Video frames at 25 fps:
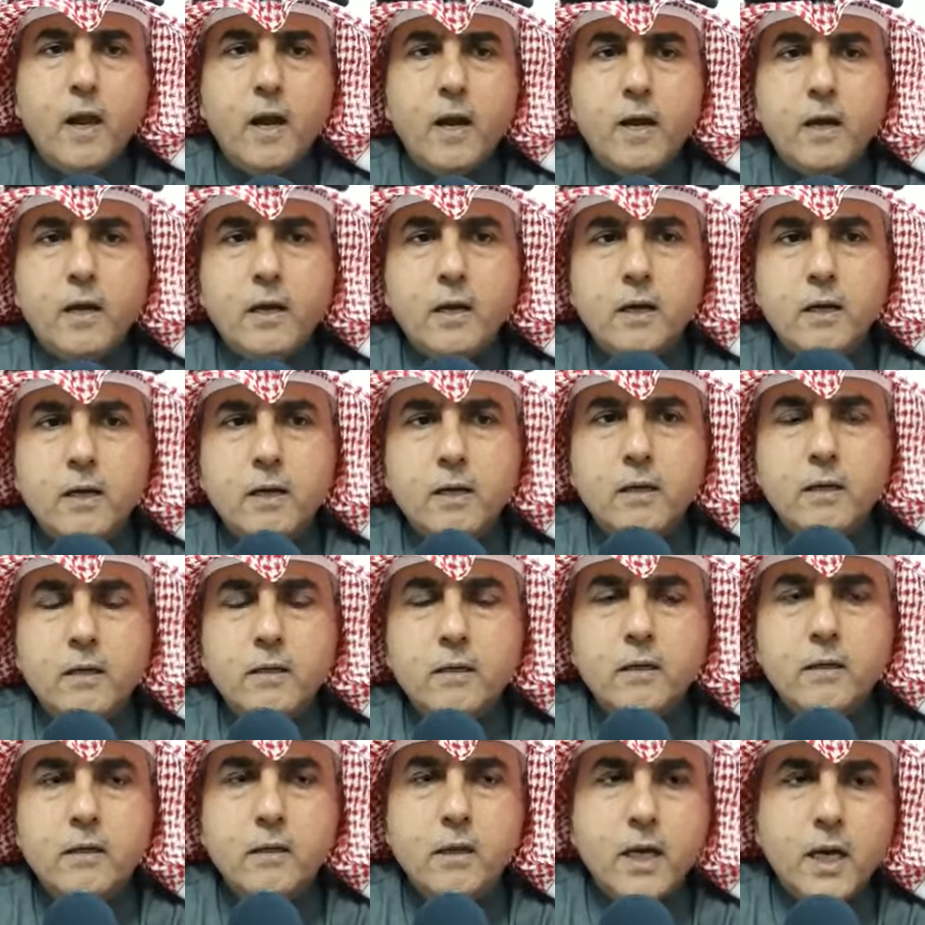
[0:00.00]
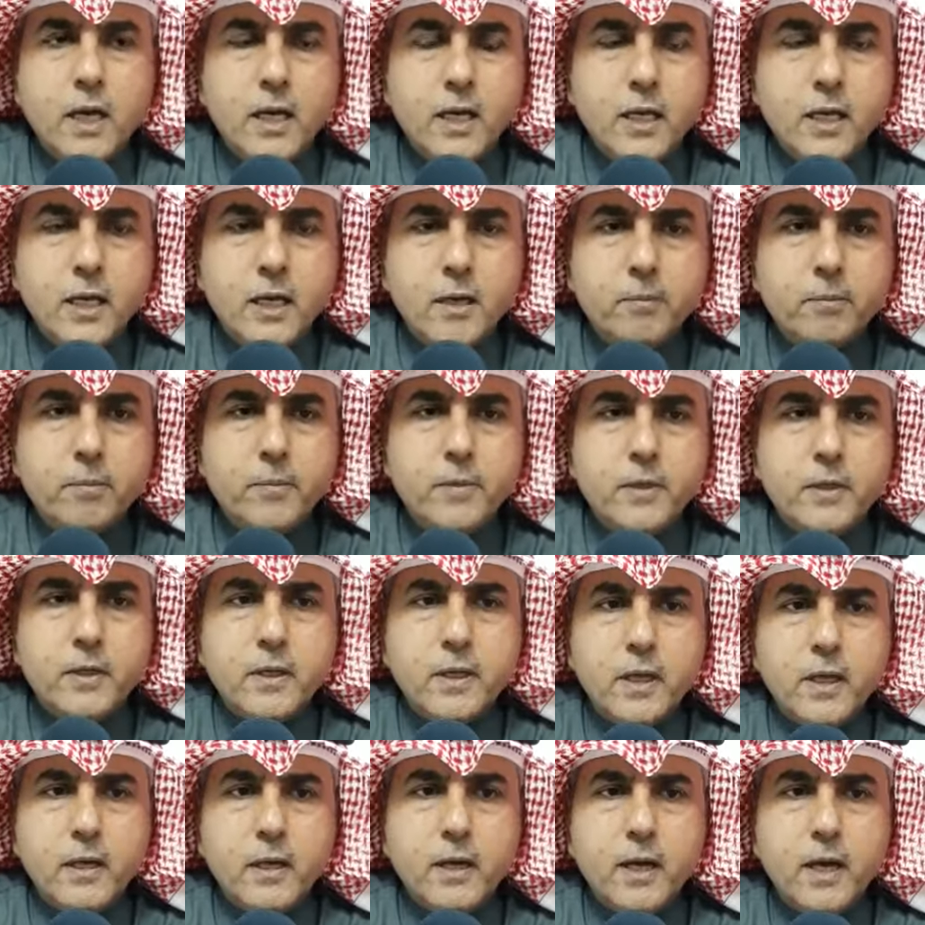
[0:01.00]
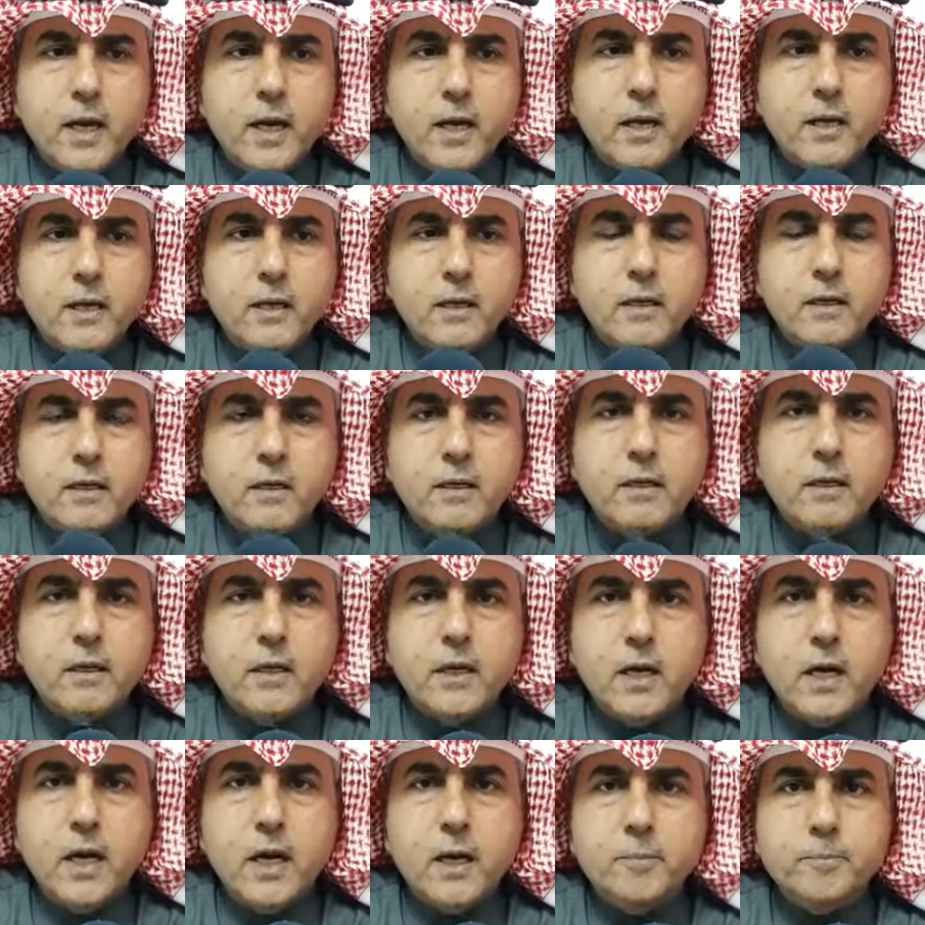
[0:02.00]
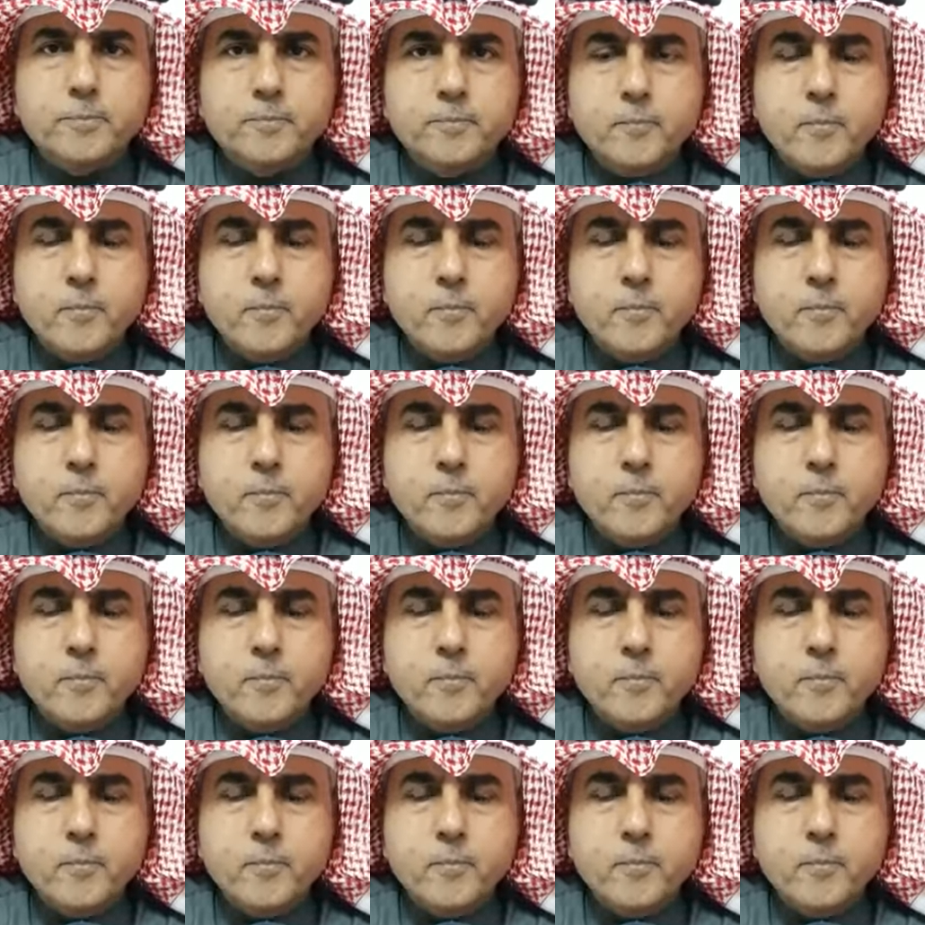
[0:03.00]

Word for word: آه راح يغيب هنري عن اللقاء